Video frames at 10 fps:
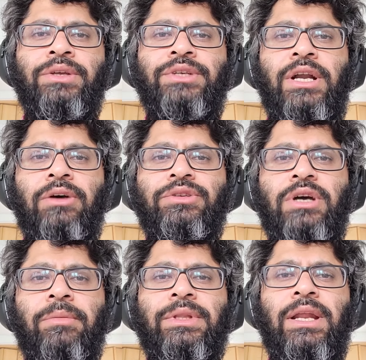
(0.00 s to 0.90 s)
সেটা হচ্ছে
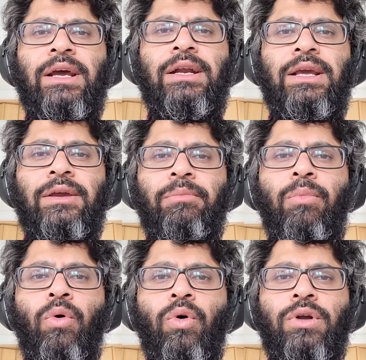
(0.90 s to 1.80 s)
আমাদের এখানে ঠিক
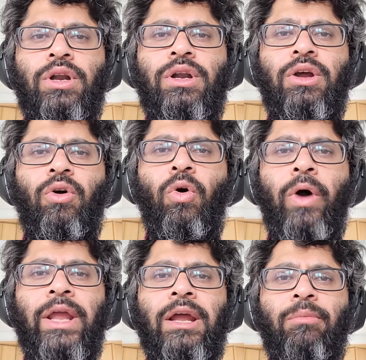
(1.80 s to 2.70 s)
ভোট
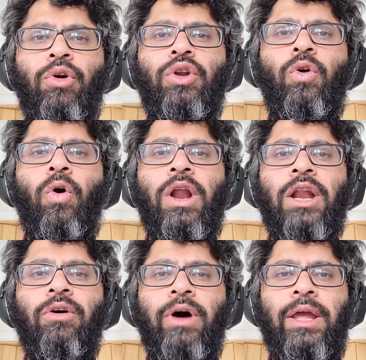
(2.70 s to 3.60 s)
হয় না ভোট
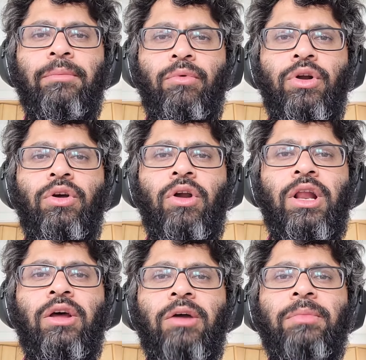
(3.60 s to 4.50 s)
করানো হয় ভোট
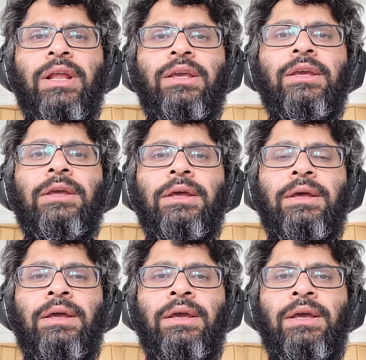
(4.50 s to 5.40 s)
করানো হয় মানে কি
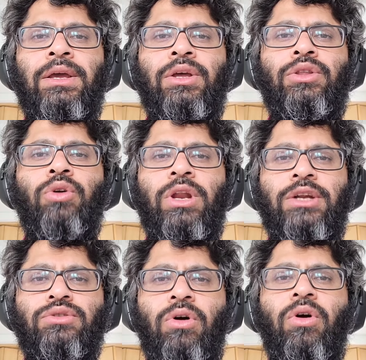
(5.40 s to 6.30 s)

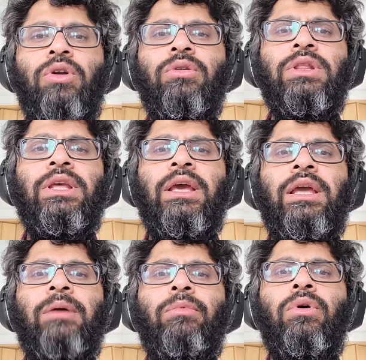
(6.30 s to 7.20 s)
দলের সংগঠন দিয়ে
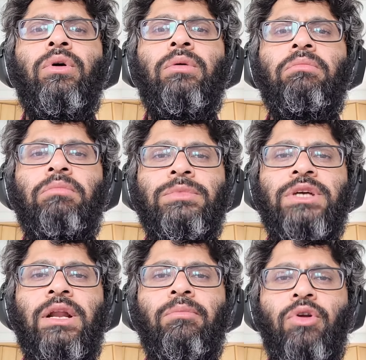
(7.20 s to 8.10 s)
এবং
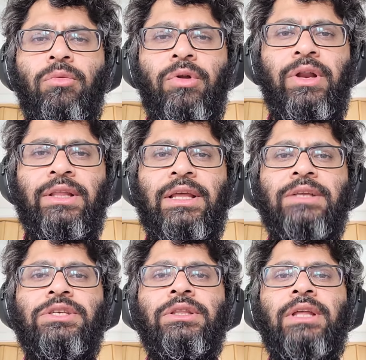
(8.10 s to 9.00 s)
যারা বড় বড় নেতা
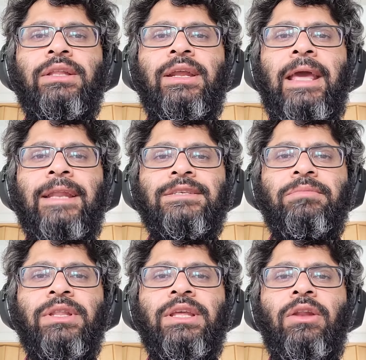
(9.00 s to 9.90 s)
আছেন তাদের
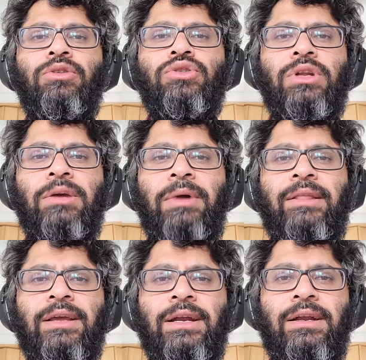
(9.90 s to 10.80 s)
ক্যারিসমা দিয়ে লোকজনকে বাড়ি
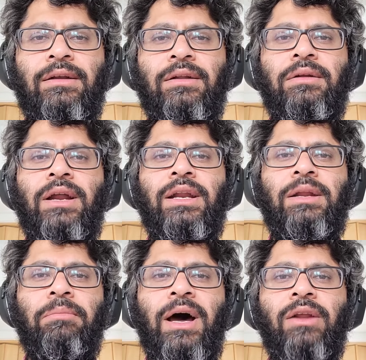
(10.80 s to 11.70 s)
থেকে
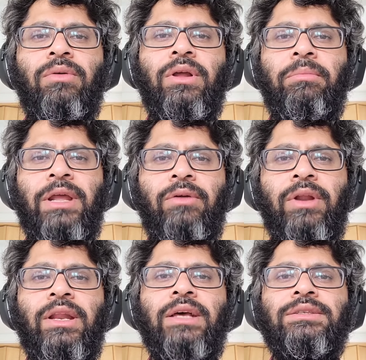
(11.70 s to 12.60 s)
খানিকটা বার করে বের করে
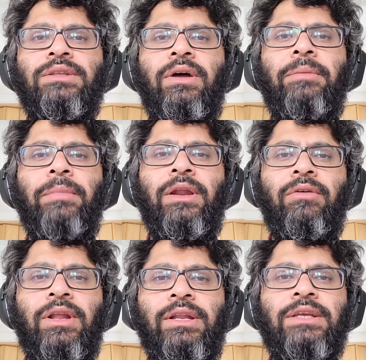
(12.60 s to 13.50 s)
নিয়ে আসতে হয় বের
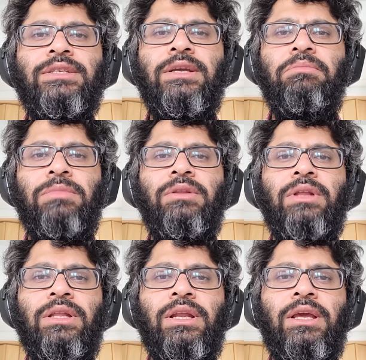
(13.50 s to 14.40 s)
করে নিয়ে এসে
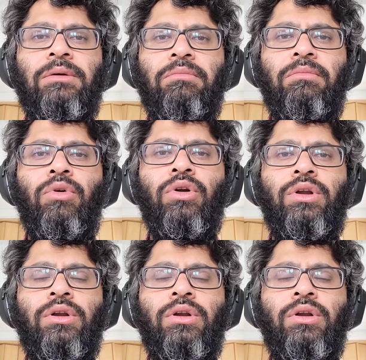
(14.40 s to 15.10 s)
তাদেরকে ভোট